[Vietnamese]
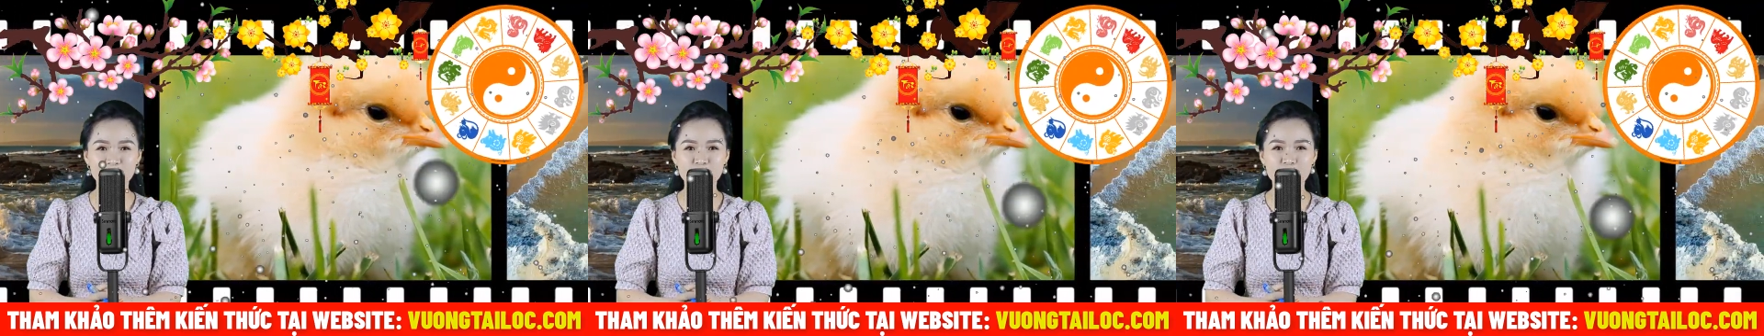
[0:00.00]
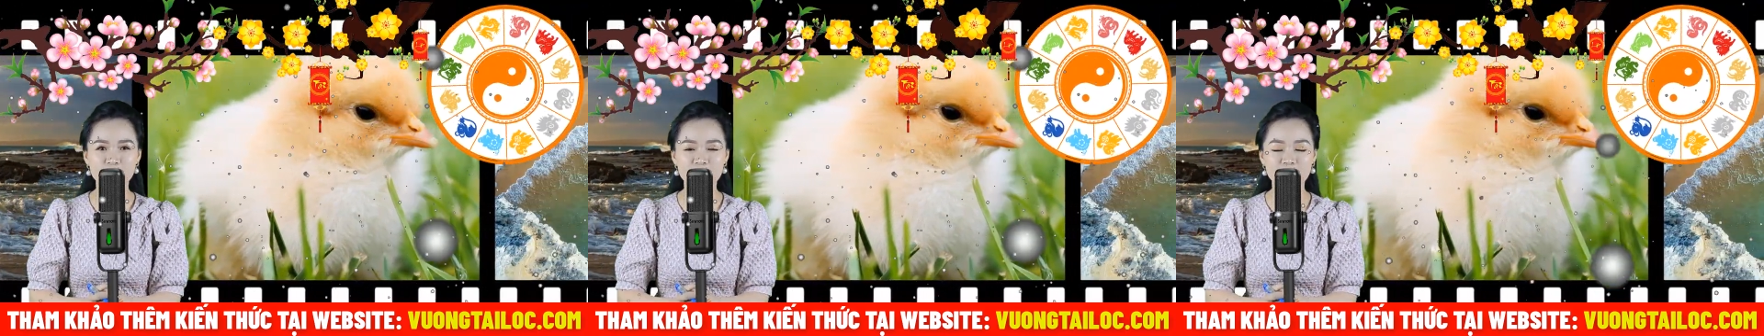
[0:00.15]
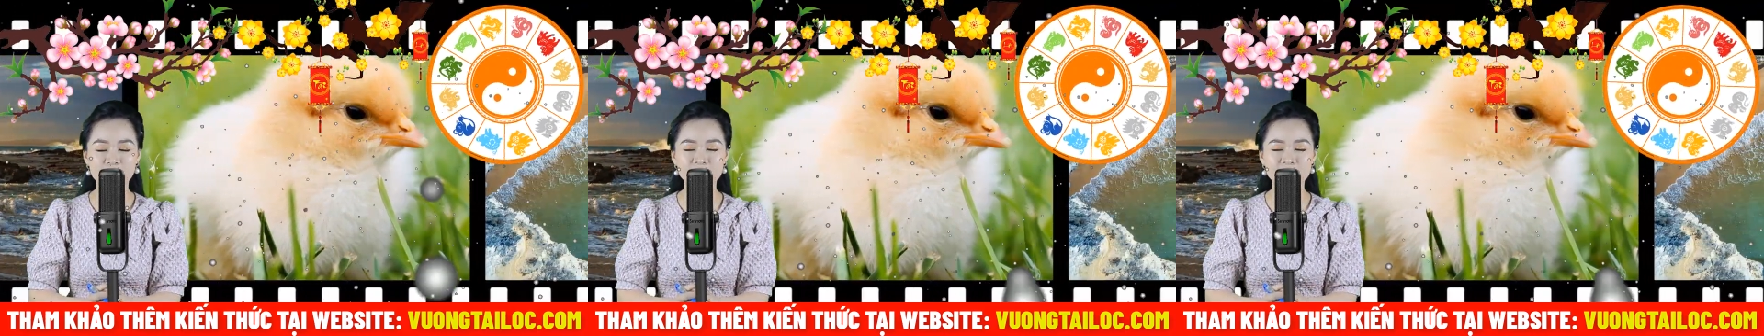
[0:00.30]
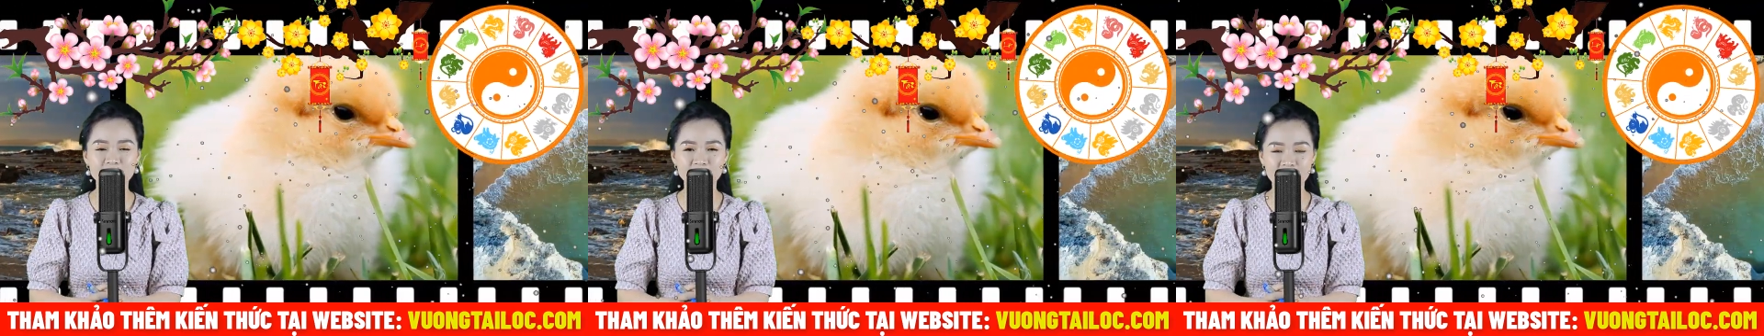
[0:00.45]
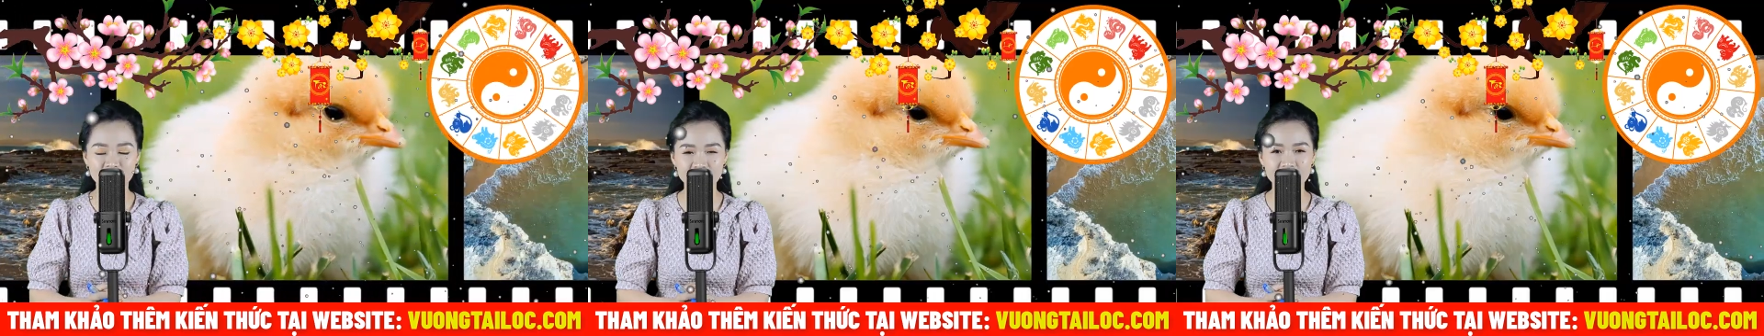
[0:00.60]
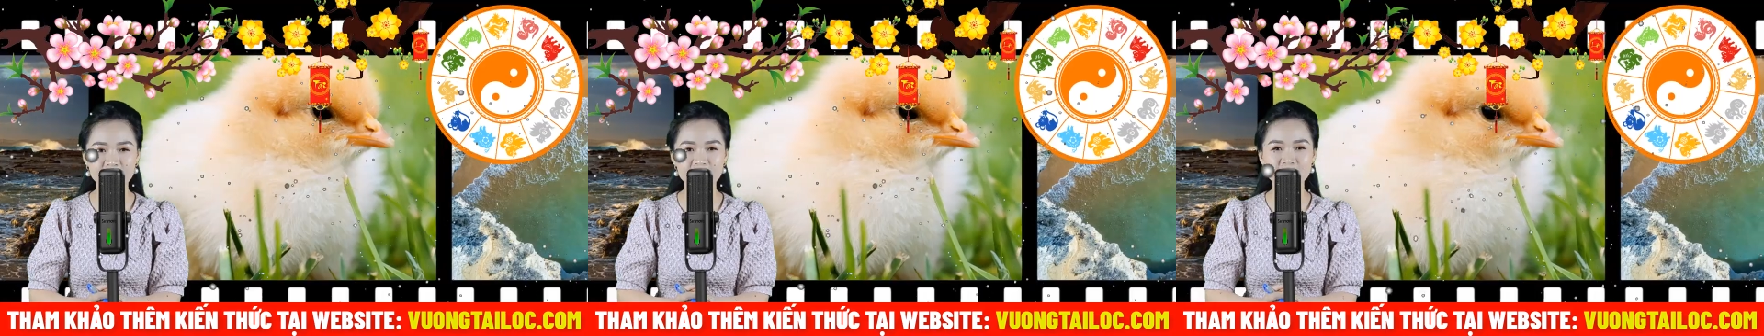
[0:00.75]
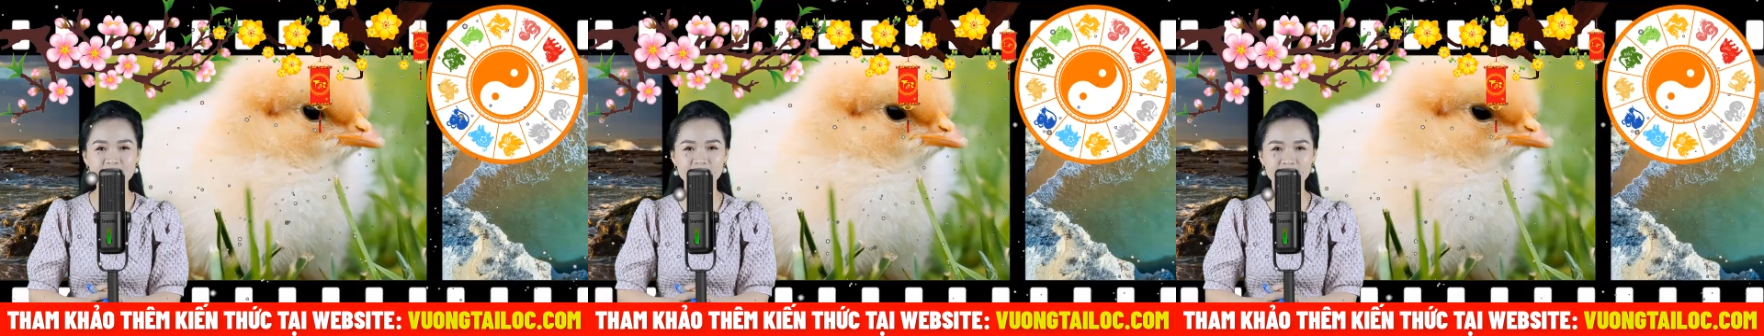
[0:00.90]
Quý bạn đừng
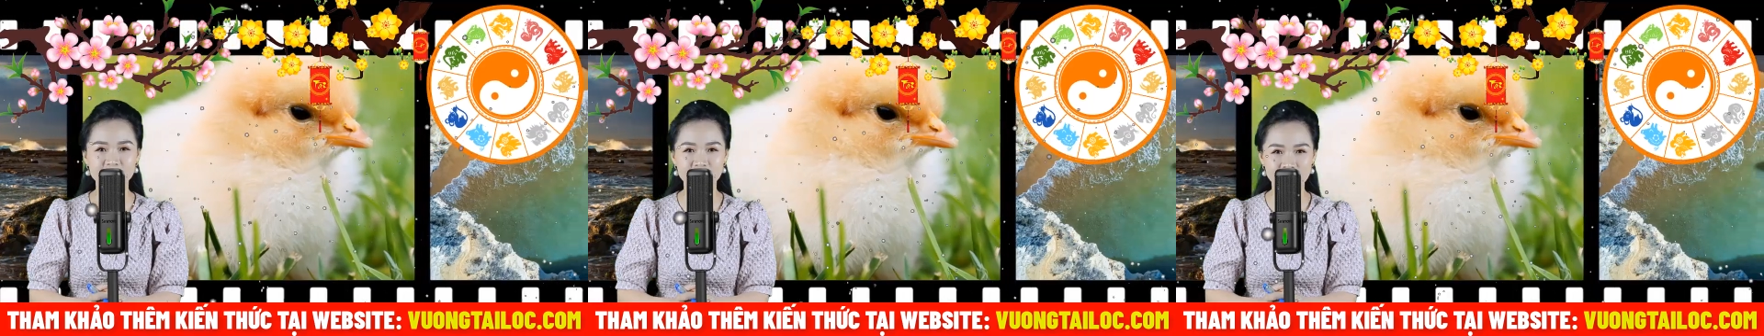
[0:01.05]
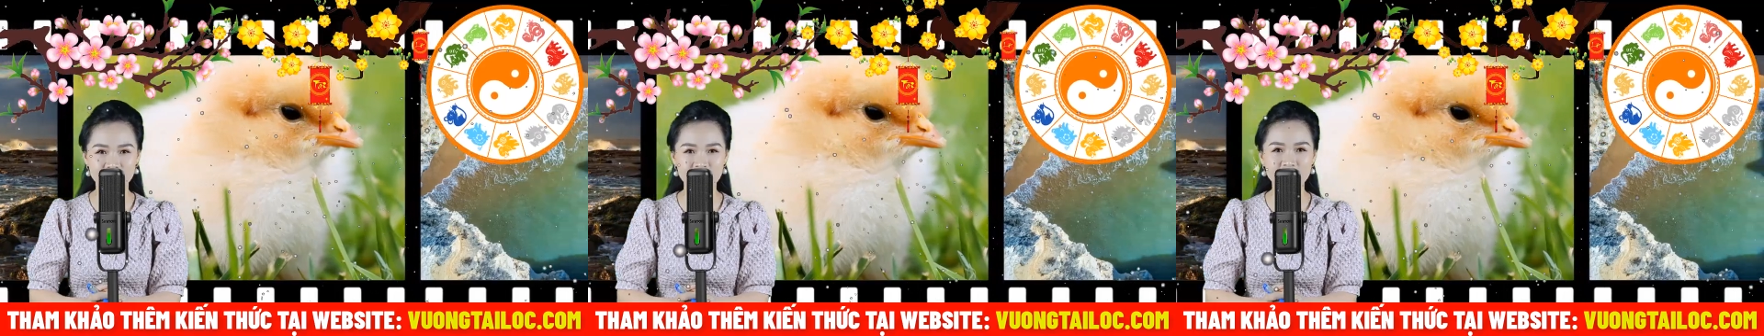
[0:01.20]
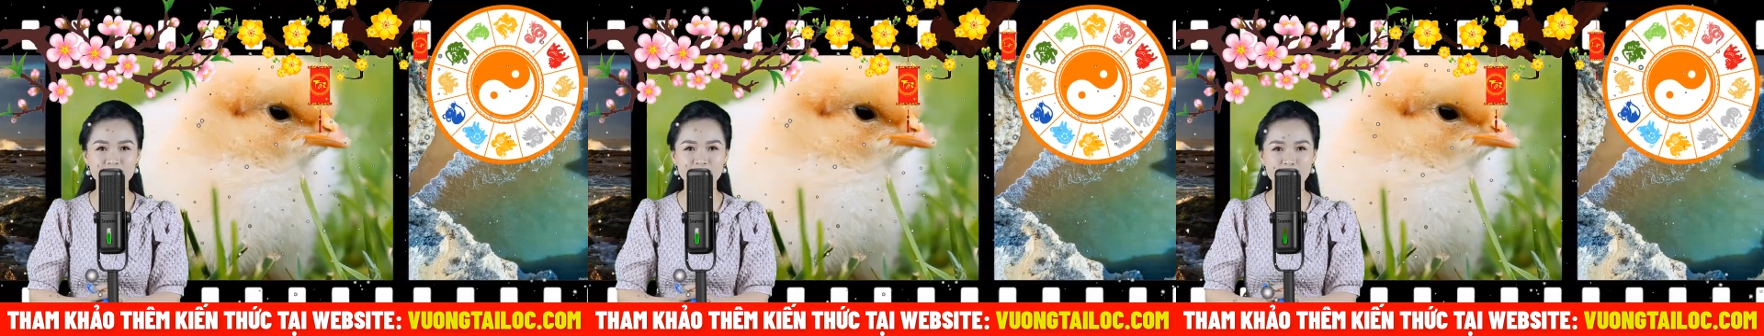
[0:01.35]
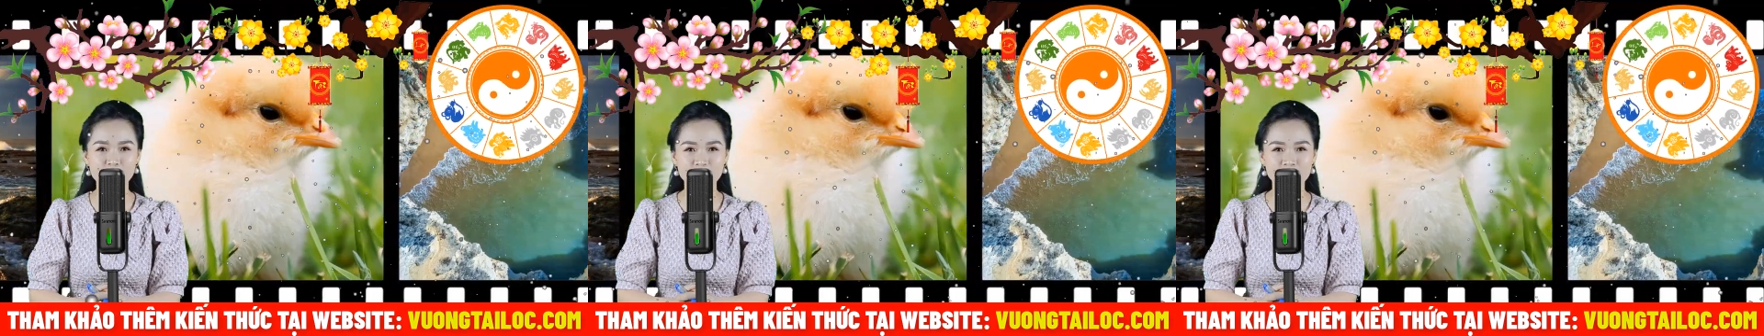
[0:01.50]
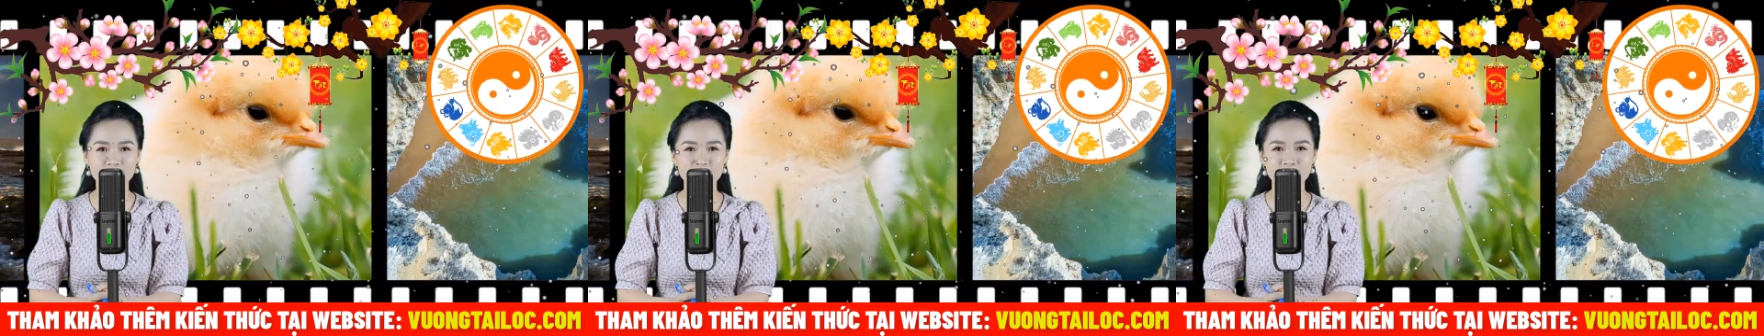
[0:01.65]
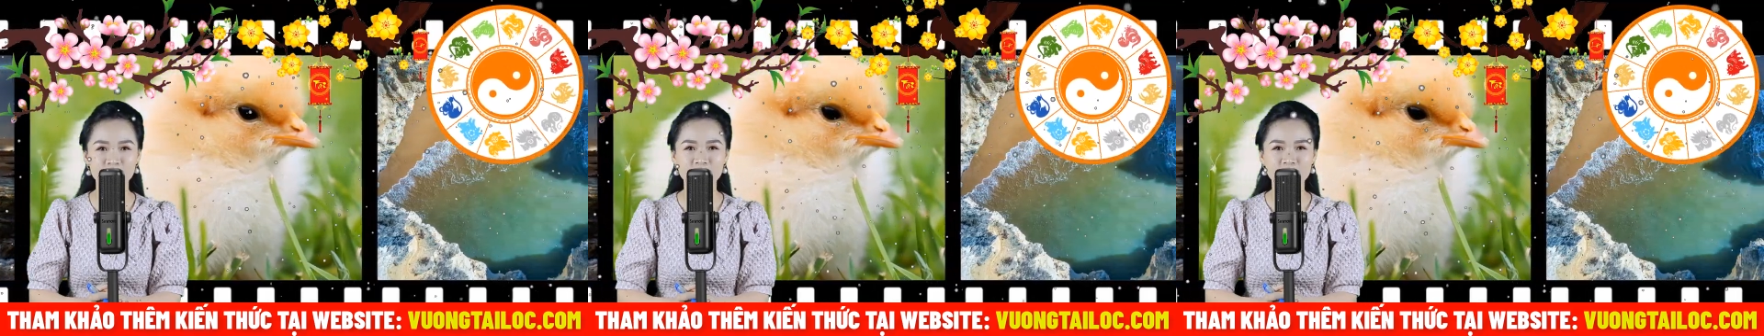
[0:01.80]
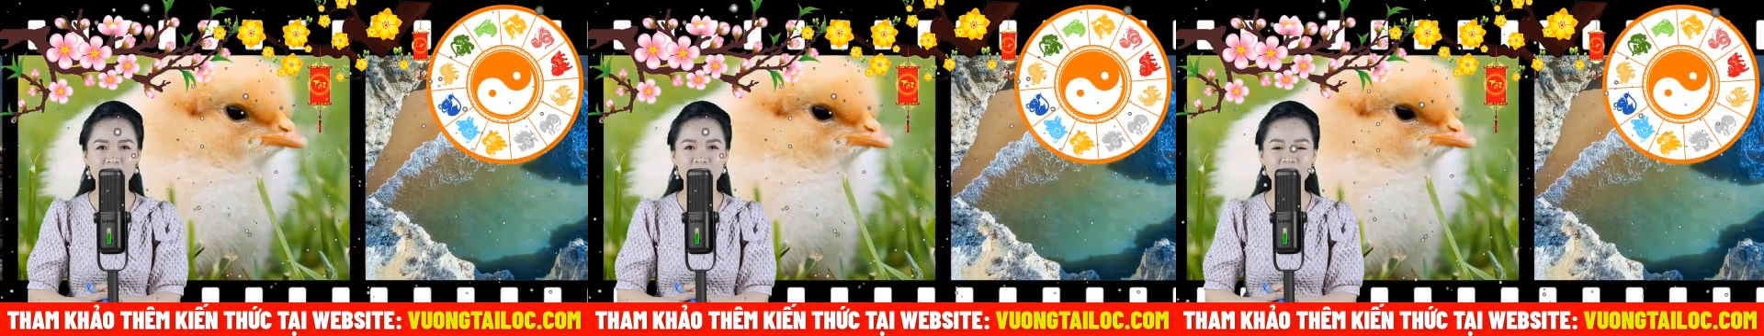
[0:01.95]
quên ấn nút đăng ký
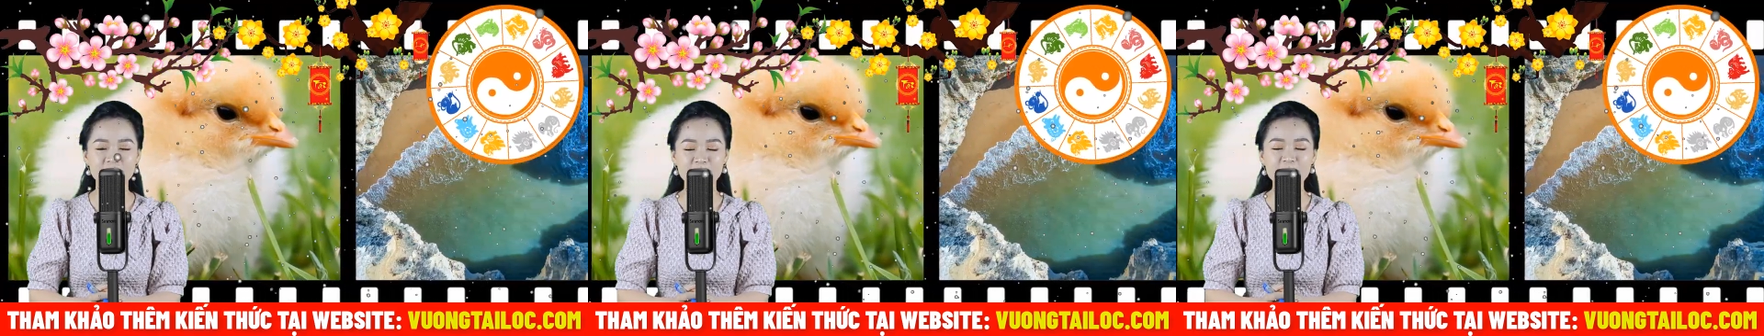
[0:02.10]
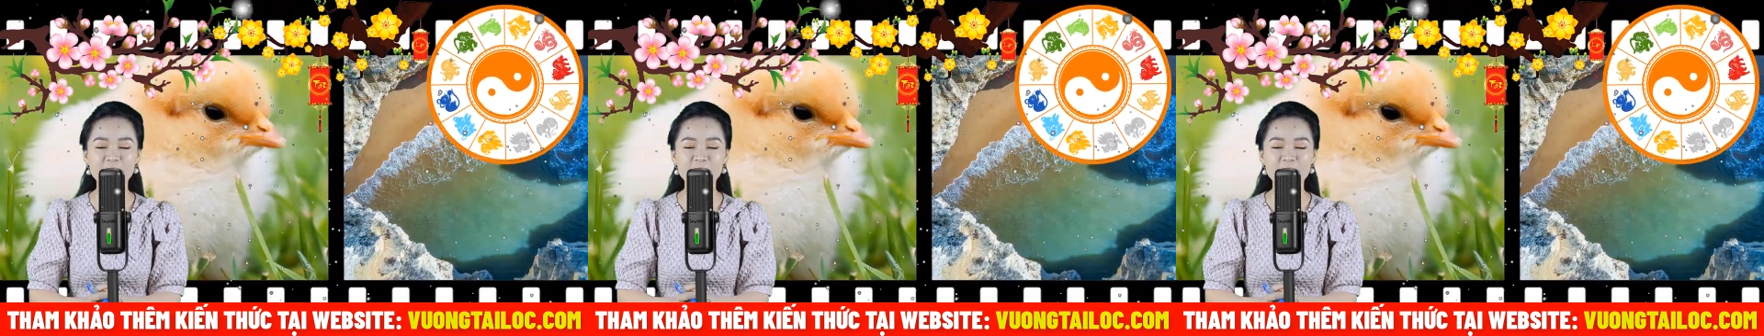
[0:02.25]
kênh